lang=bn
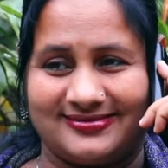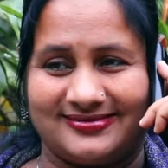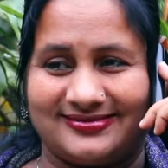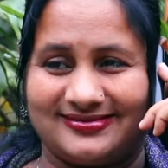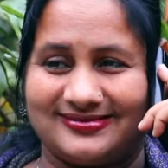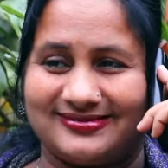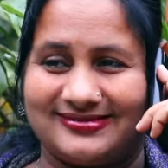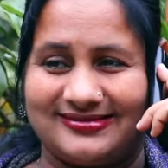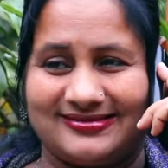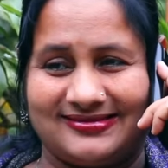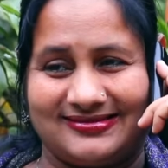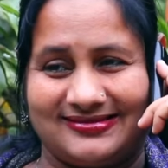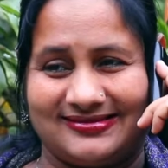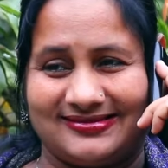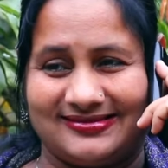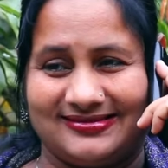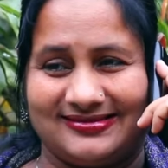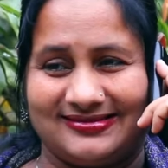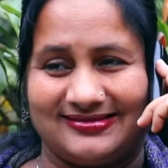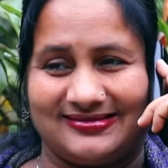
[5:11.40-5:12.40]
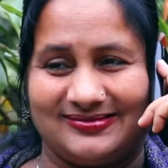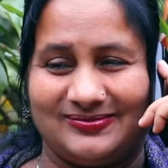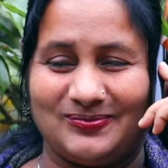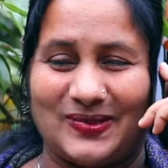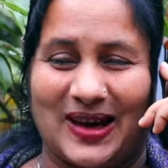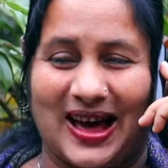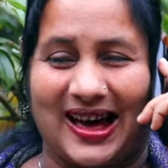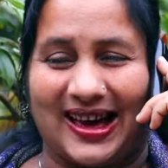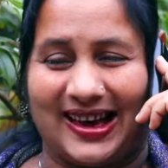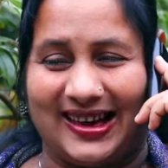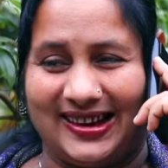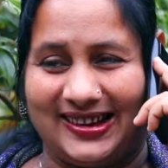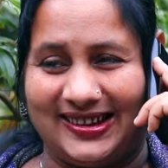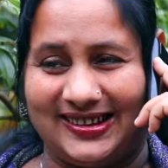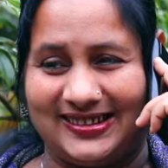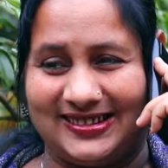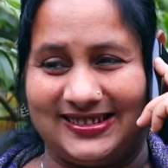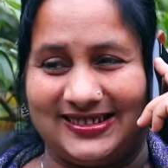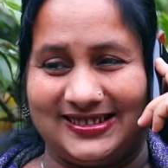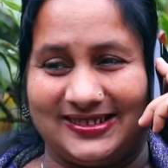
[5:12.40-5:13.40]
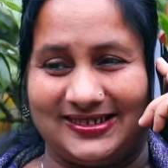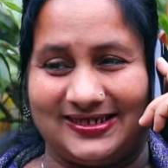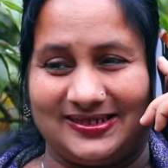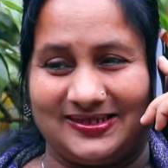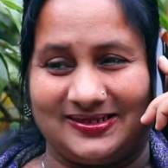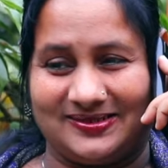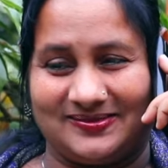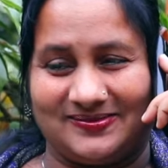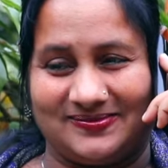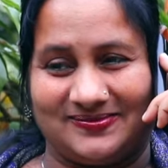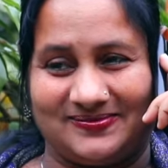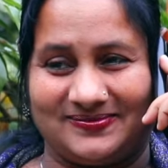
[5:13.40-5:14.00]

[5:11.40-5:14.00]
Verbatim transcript: আচ্ছা ওকে ভালো থাকো বাই